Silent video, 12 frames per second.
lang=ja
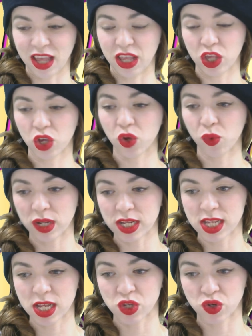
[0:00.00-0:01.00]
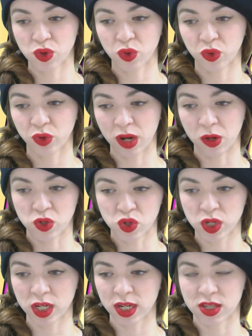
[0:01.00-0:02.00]
い、今日は2016年の
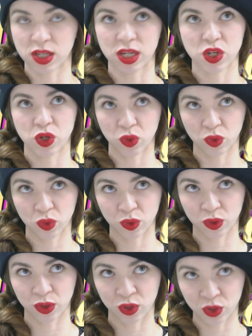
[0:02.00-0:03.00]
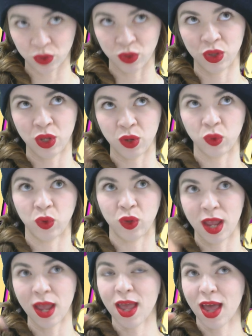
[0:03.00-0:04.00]
12月9ということ
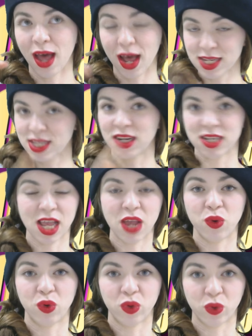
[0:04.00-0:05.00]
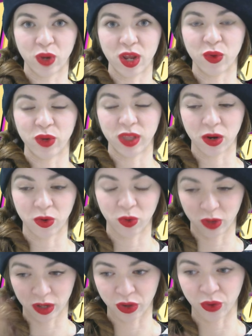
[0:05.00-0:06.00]
で明日が最後のトレードになる
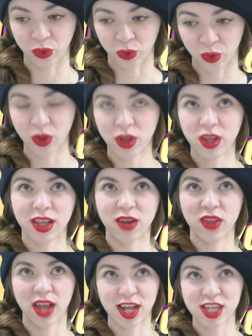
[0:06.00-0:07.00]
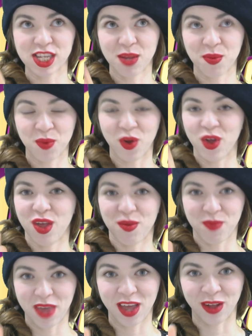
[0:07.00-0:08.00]
ので今日となので明日も
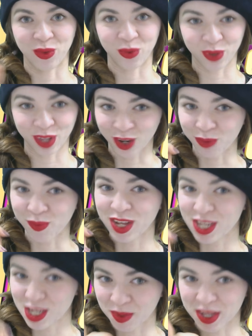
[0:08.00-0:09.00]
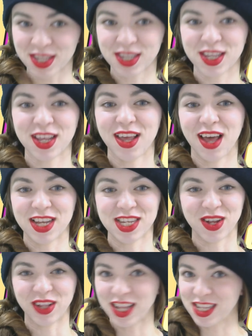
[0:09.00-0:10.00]
ペイアウト100%します明
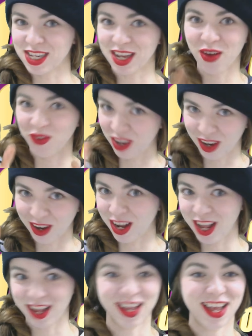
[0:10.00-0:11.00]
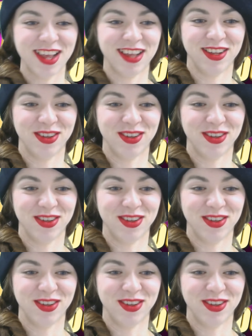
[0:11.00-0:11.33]
日は何時かわからないはい